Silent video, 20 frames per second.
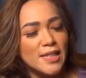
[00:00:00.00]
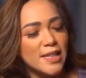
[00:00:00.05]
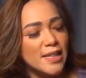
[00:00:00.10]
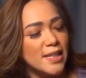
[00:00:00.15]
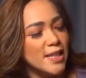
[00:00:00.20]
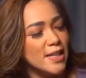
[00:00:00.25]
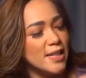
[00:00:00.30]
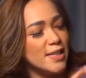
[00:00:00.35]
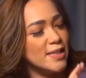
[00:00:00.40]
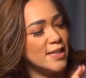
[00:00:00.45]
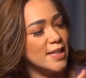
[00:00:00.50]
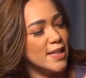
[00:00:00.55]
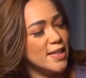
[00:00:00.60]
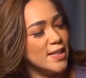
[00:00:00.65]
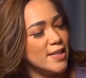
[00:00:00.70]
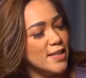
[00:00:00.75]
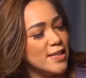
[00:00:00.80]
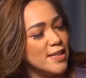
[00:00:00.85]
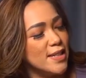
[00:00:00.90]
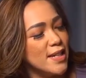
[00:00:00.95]
Jadi
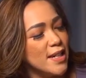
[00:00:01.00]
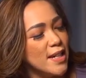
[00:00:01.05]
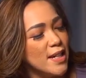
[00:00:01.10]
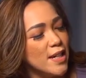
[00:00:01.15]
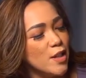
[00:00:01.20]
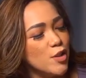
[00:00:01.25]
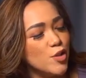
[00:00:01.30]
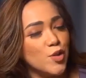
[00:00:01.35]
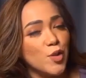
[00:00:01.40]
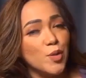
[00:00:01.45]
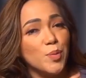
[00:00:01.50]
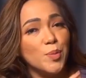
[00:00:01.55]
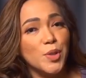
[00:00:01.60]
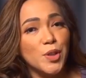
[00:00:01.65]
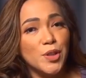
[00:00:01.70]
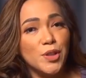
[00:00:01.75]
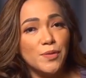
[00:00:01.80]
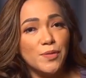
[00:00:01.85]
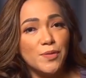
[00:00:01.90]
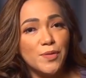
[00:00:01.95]
she so
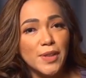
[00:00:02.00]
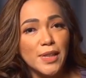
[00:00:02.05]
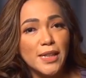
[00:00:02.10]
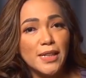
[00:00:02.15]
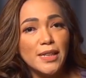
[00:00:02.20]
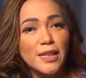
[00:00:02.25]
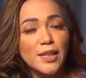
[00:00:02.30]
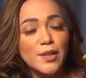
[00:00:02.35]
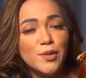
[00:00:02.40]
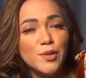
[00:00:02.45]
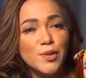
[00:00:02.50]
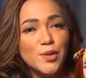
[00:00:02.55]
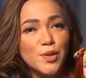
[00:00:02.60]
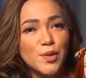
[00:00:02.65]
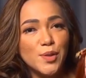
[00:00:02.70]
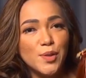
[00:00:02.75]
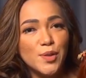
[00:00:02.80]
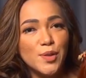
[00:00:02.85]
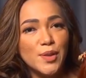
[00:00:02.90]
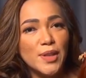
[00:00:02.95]
beautiful,
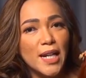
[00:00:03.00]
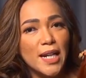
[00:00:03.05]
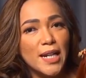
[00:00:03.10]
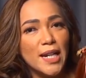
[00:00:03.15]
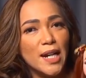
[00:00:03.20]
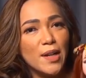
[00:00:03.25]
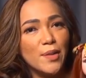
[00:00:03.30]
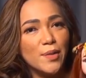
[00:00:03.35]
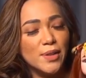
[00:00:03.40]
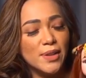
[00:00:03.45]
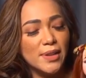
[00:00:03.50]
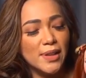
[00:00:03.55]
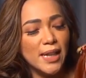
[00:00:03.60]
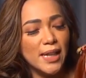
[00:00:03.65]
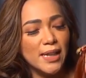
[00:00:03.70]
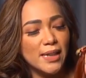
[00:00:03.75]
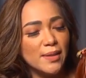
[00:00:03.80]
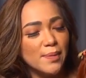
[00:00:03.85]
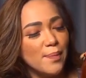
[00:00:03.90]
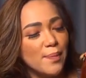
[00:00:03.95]
lucu, nggak
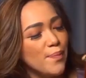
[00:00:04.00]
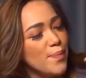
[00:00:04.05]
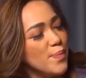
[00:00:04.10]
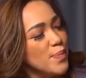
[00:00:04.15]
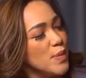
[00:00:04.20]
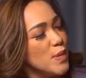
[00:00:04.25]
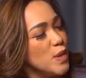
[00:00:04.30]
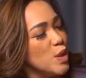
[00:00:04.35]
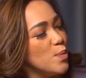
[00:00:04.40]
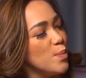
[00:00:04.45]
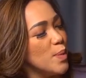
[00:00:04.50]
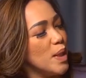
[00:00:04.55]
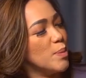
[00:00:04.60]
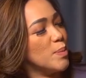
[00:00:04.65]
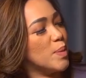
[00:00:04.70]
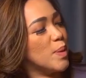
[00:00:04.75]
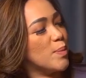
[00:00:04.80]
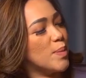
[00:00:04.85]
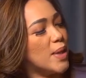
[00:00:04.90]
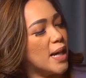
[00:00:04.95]
nakutin
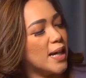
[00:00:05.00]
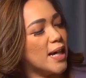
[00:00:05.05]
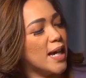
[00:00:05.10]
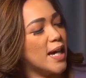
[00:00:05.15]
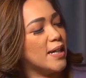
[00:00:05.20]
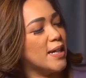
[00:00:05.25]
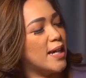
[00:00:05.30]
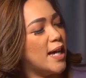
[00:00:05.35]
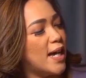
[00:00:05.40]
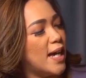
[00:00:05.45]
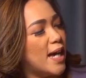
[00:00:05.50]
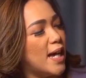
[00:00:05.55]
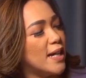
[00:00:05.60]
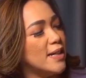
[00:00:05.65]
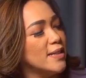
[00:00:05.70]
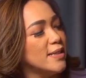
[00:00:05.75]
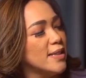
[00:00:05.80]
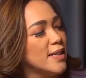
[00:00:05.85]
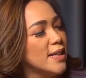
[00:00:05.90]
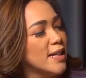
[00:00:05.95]
cuman memang
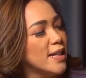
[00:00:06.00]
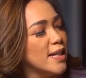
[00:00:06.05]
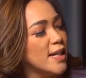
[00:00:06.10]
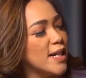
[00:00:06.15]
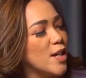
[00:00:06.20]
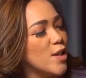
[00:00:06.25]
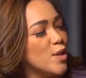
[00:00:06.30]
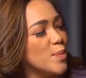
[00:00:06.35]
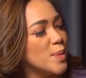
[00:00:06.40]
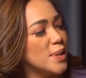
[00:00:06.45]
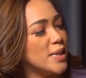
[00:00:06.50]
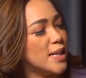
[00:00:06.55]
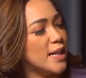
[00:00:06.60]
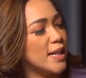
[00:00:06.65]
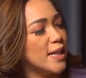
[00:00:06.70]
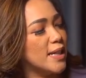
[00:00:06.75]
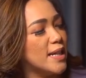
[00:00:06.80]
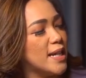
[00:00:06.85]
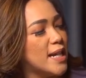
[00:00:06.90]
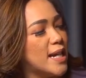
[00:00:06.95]
kadang kalau
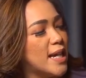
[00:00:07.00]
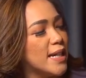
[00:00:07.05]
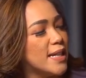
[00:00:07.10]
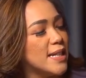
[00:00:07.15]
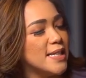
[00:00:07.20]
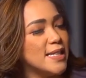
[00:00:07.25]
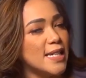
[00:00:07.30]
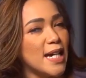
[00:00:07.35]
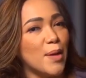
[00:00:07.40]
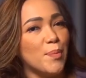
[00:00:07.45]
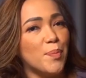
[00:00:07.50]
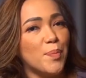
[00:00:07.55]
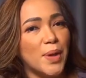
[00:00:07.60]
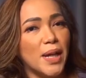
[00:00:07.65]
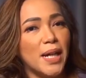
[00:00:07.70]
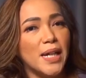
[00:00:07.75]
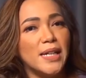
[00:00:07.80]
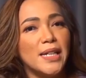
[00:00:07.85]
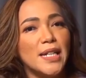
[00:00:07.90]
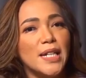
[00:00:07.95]
misalnya dia lagi
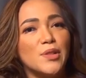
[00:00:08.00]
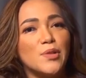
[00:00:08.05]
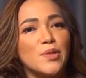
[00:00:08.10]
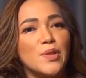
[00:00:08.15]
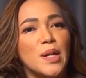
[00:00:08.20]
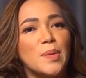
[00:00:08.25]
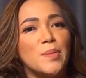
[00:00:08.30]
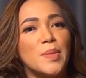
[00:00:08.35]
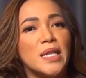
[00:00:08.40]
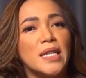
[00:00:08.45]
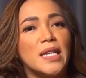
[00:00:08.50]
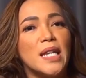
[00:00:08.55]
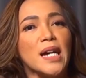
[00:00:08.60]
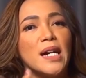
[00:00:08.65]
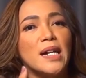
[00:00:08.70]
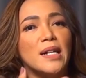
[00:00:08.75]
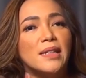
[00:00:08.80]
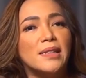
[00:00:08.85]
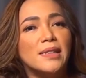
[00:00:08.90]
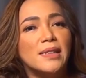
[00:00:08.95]
capek dia suka minta